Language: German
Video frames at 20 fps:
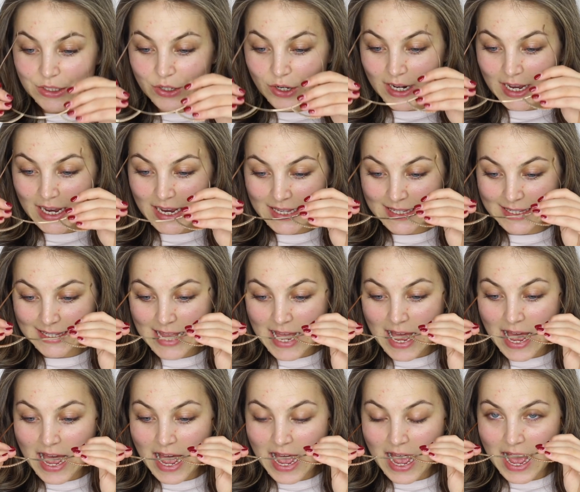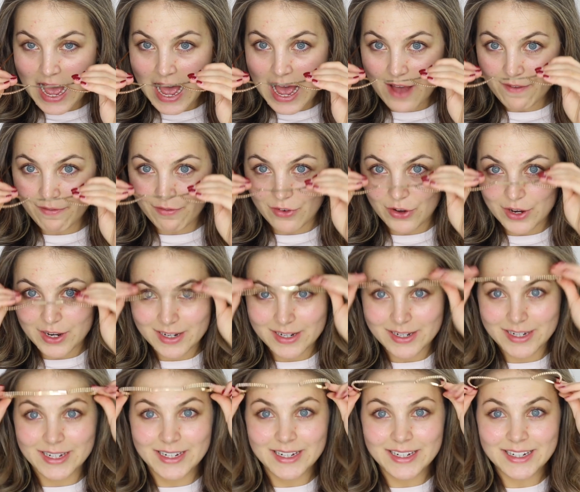Sonne ist da,
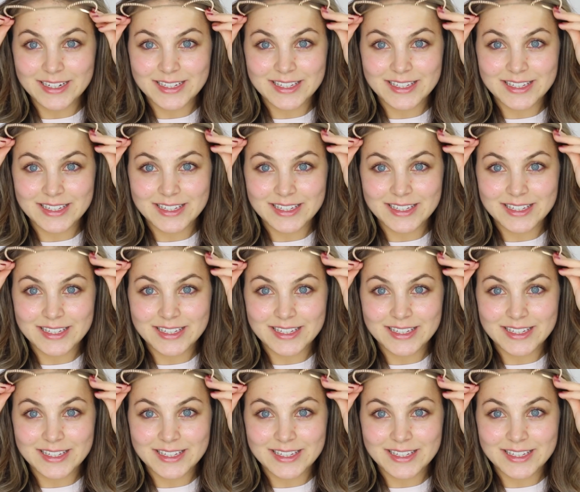Freunde.